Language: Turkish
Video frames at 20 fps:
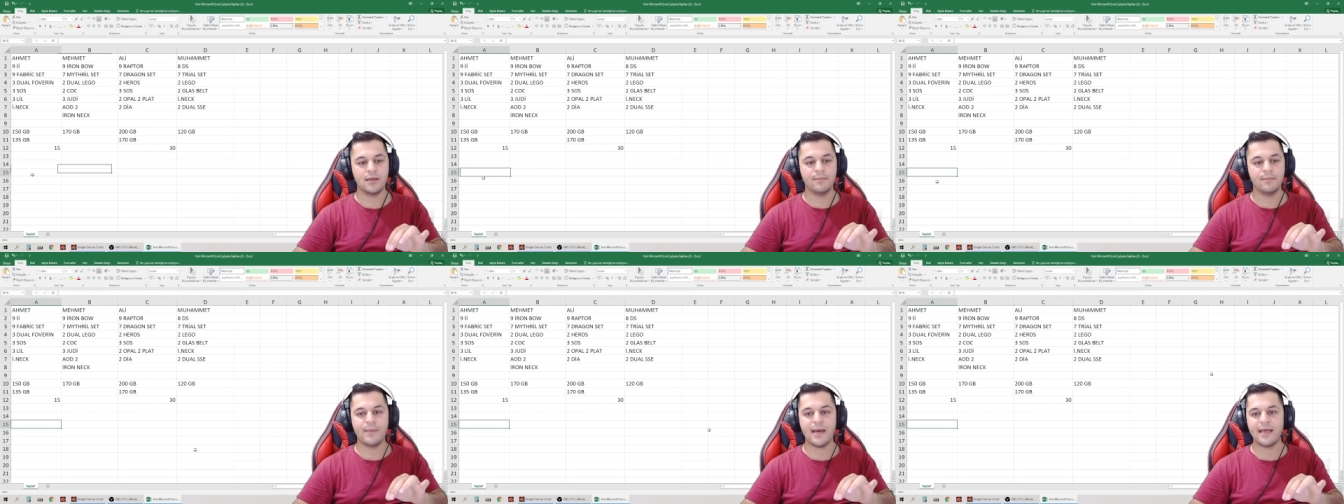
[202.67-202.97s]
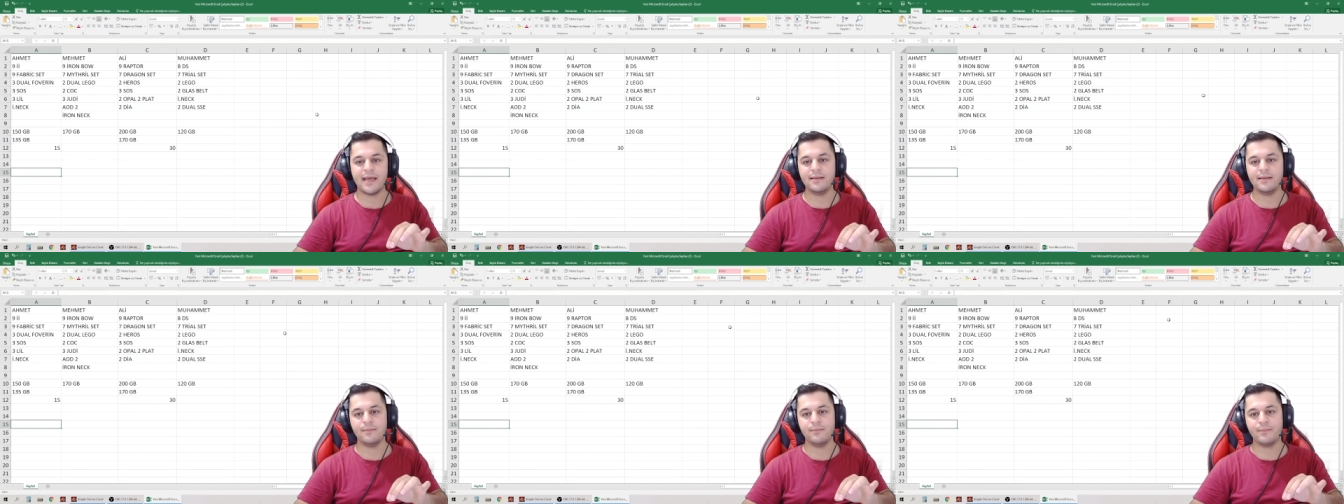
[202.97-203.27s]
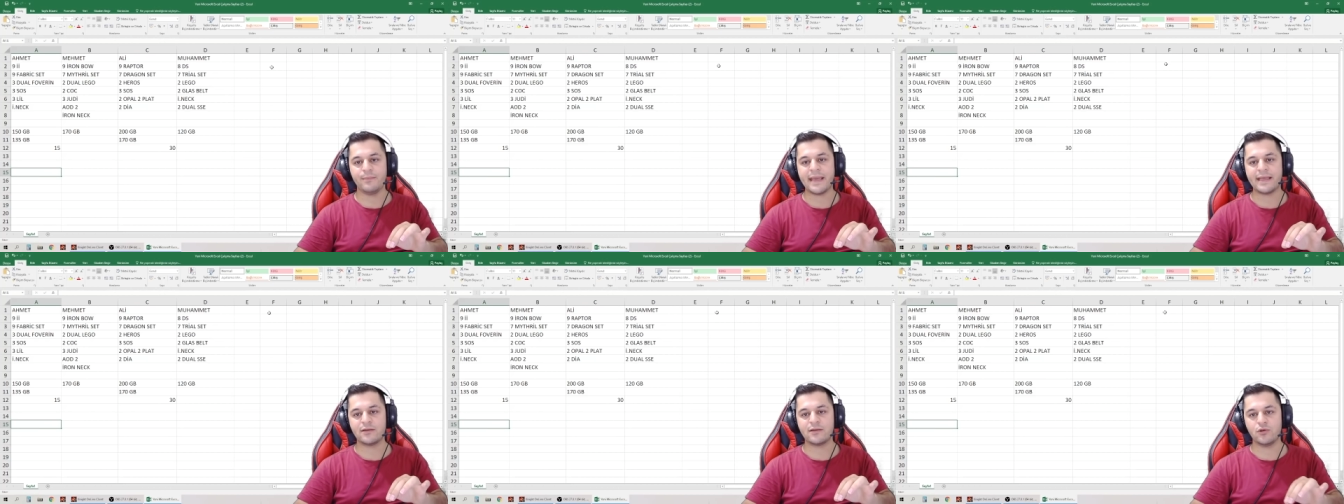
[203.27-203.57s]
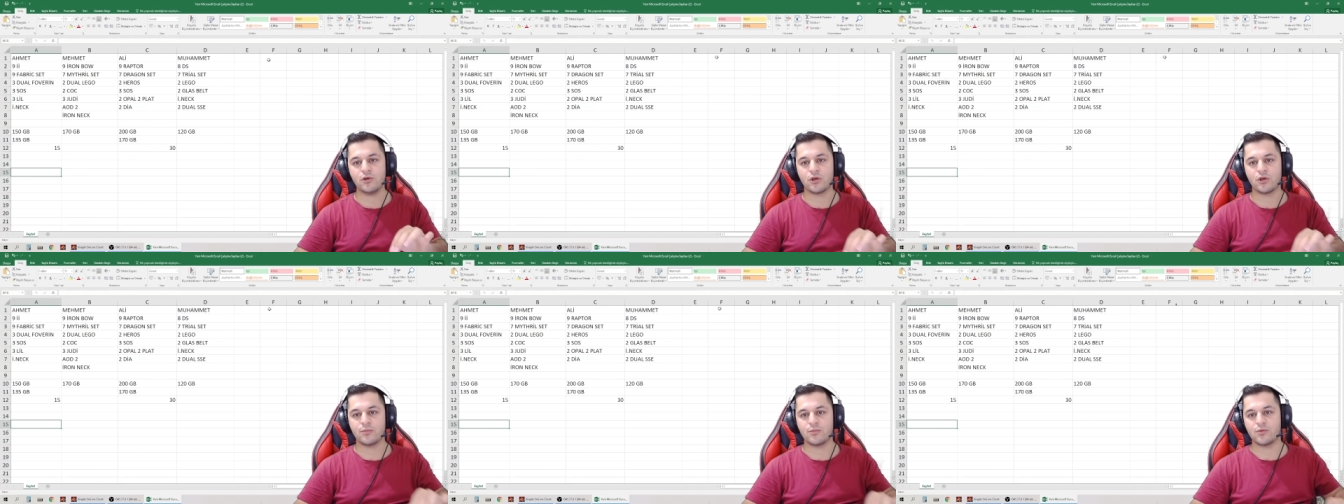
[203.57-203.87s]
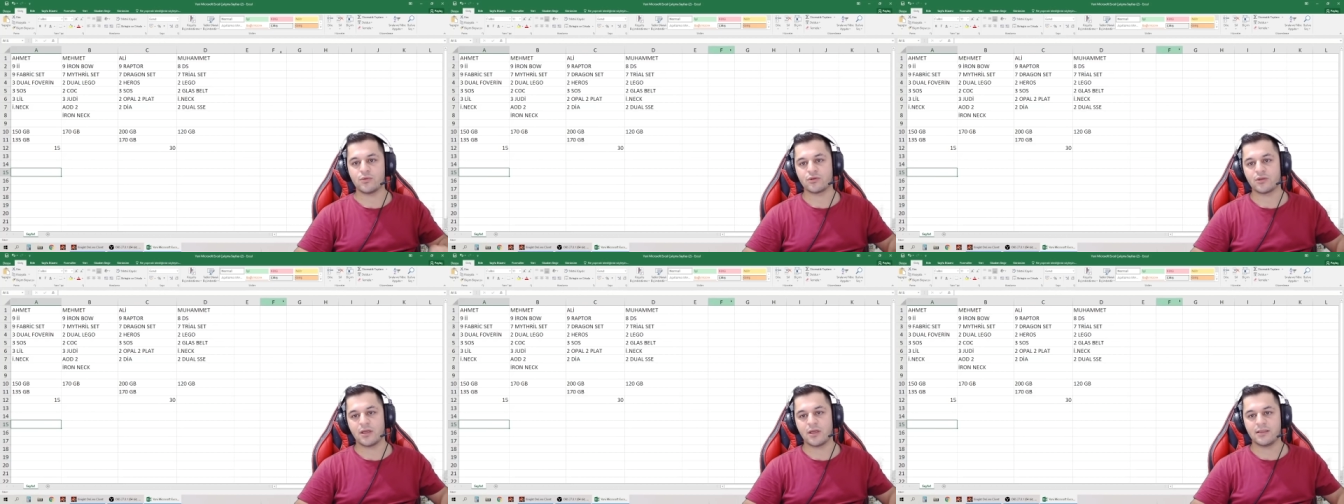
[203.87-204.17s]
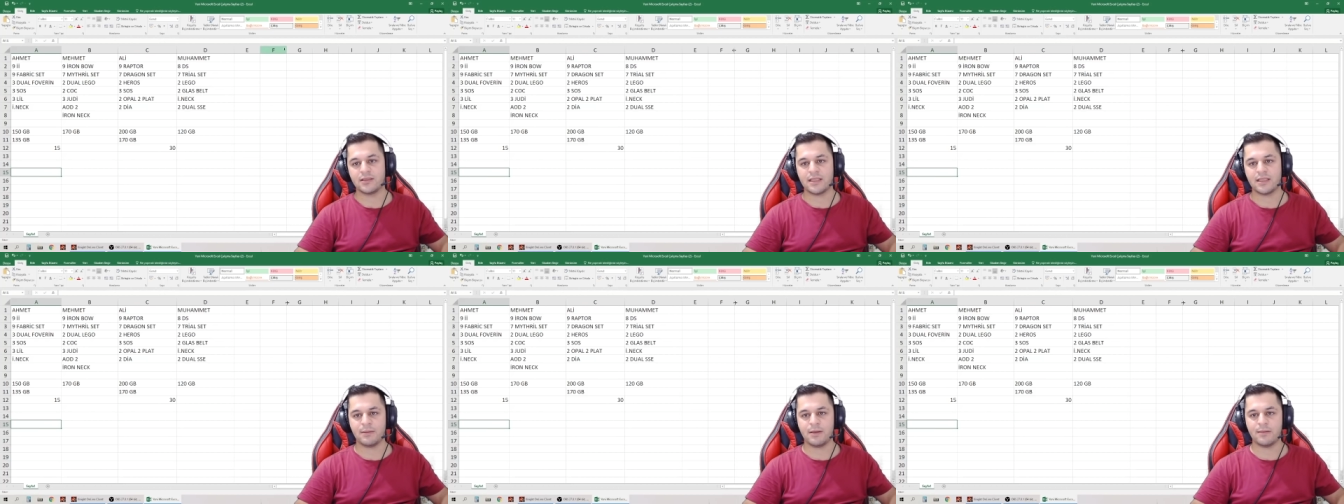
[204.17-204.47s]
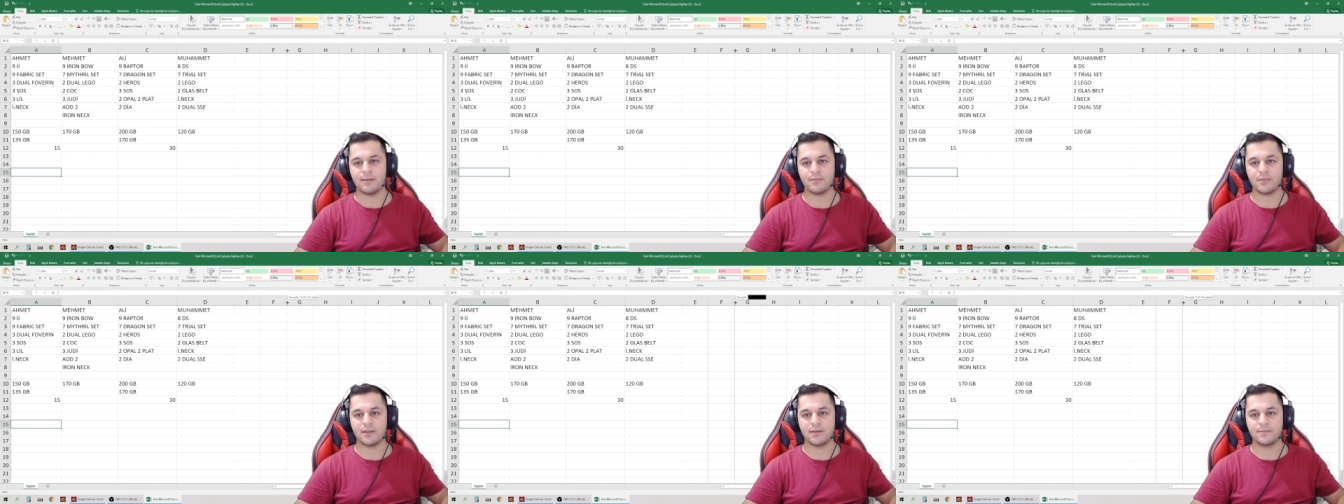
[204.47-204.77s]
Ben bekliyorum burada.
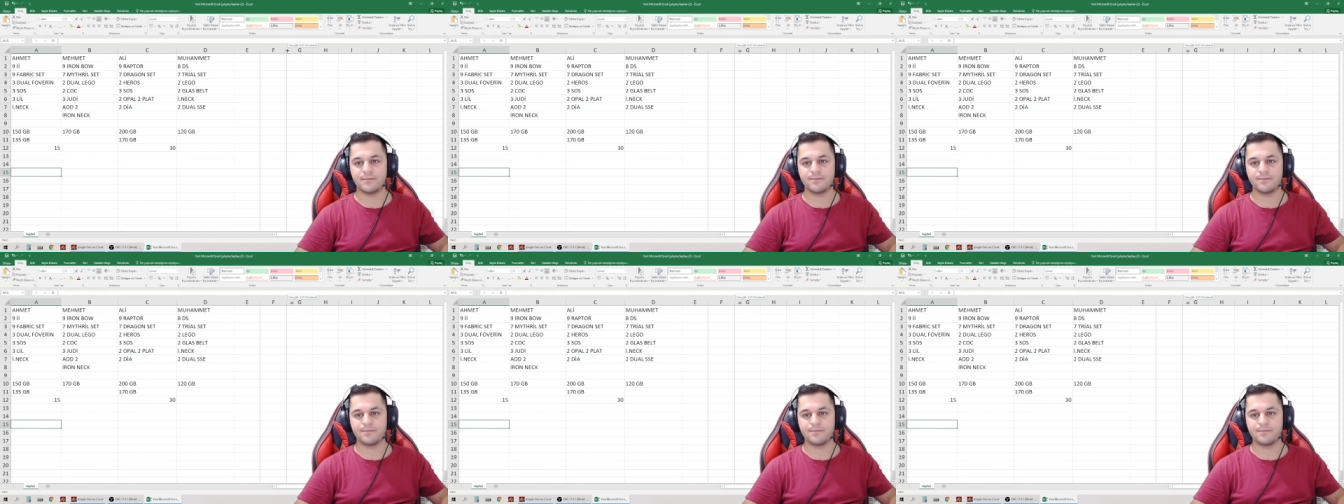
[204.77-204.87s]
Tamam mı?